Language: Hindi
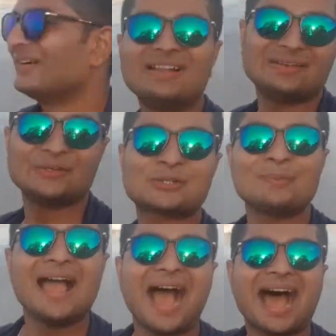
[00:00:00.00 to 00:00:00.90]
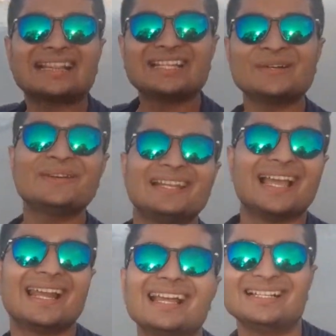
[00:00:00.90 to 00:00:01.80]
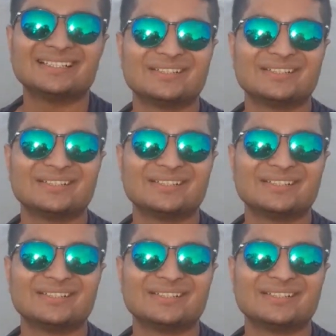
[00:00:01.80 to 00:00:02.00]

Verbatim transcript: और उसमें आती हुई लहरें